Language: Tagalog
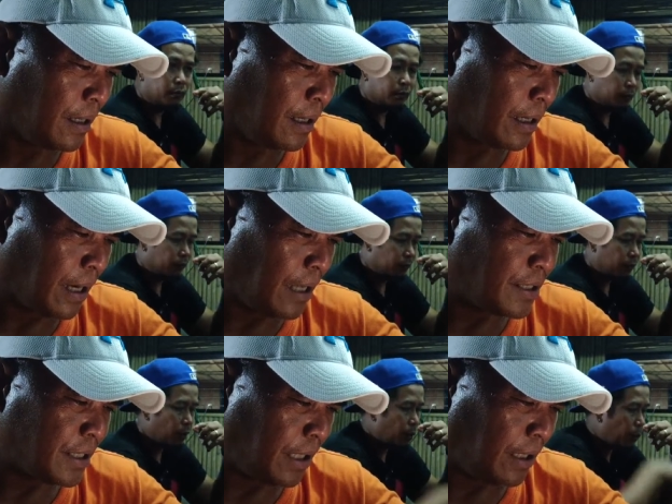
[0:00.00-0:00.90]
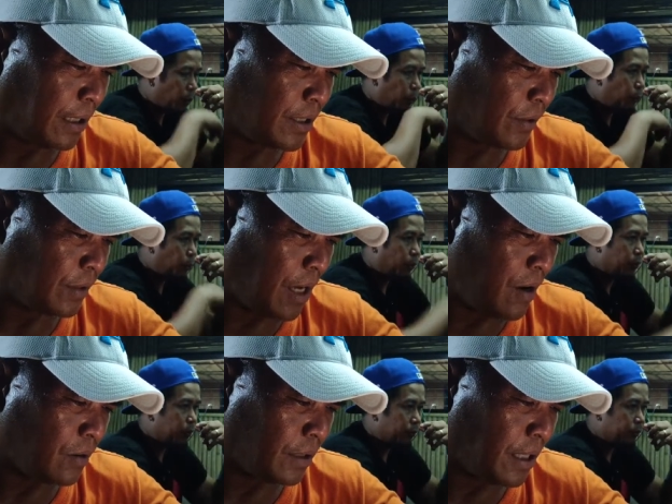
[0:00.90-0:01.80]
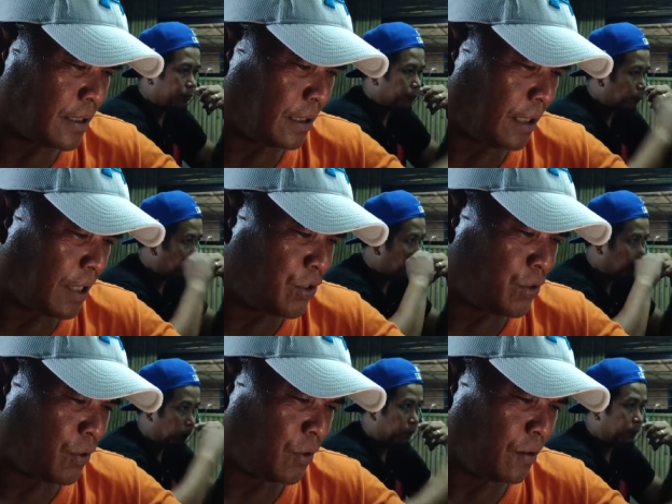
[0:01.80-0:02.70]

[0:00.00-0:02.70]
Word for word: Katsi, shout out. Elsa Tadjo.